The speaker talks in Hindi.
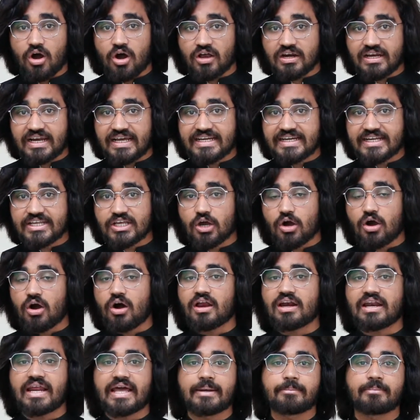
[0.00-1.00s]
ऑनलाइन की
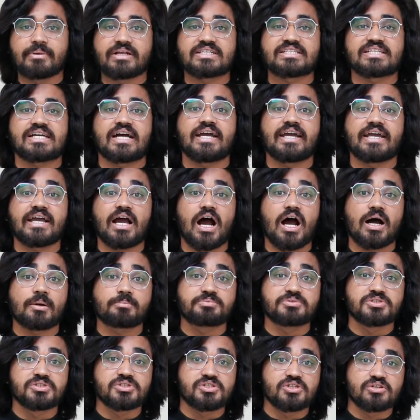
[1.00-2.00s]
ऑनलाइन में चाहे
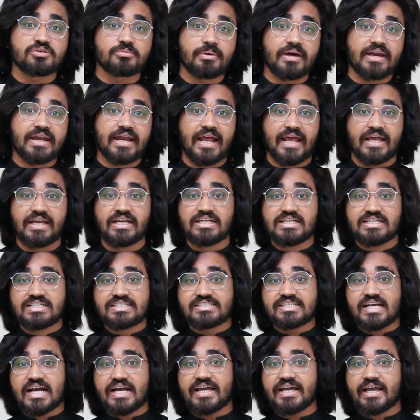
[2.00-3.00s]
आप यूट्यूबर हैं
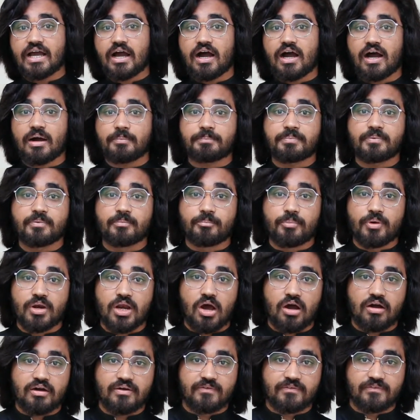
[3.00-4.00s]
चाहे आप
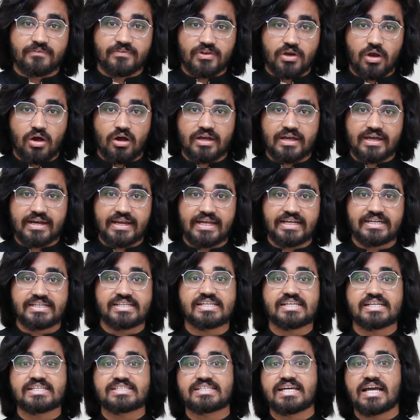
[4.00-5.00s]
ब्लॉगर हैं
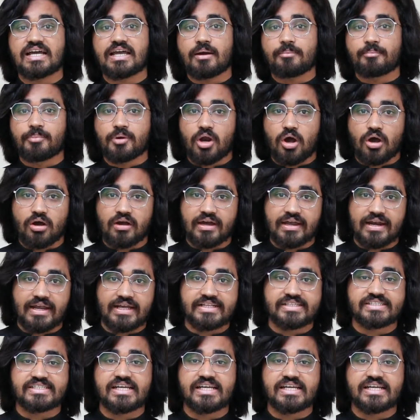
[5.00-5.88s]
ठीक है चाहे आप ब्लॉगर हैं